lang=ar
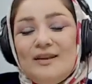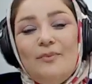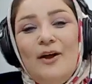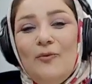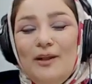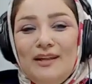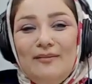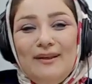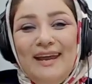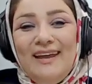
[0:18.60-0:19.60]
صبحكم
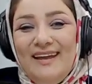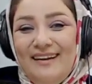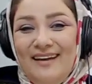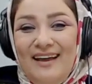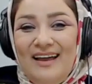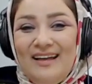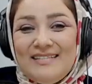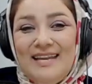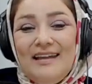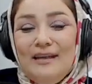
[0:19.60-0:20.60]
الله بالخير آه،
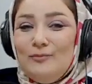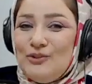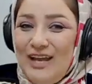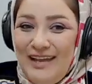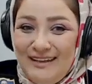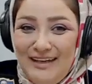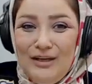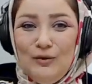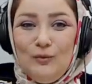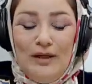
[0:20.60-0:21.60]
أعزائنا
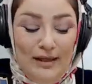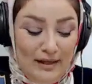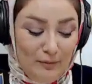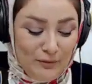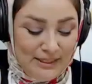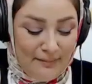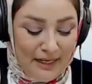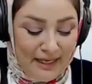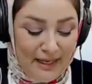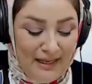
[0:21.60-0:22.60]
المشاهدين
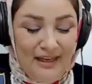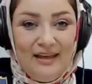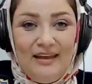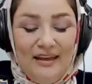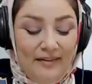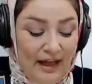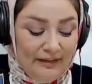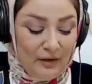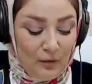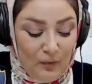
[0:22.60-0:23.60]
ومستمعي آه،
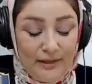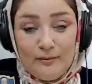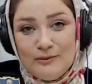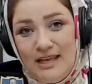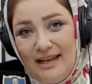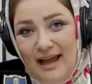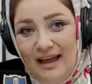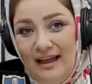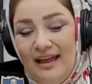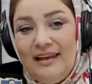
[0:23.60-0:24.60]
إذاعة القوات
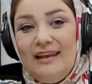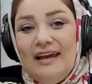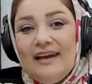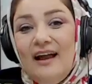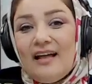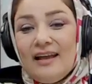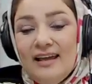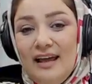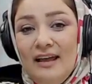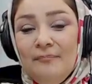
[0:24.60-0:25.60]
المسلحة
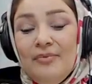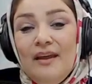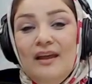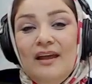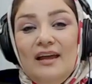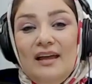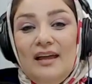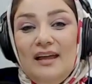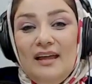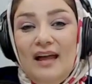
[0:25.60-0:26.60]
العراقية
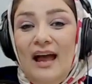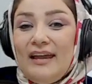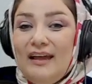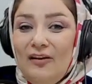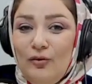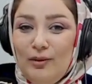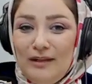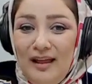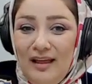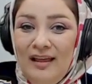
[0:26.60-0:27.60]
آه، حياكم
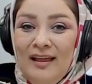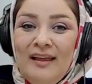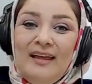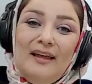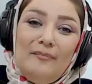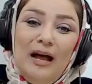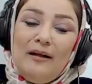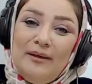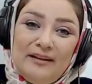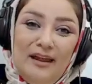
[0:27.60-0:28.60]
الله
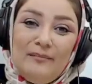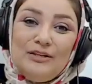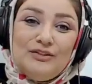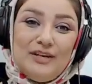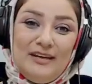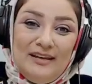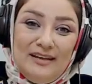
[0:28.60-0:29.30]
مع برنامج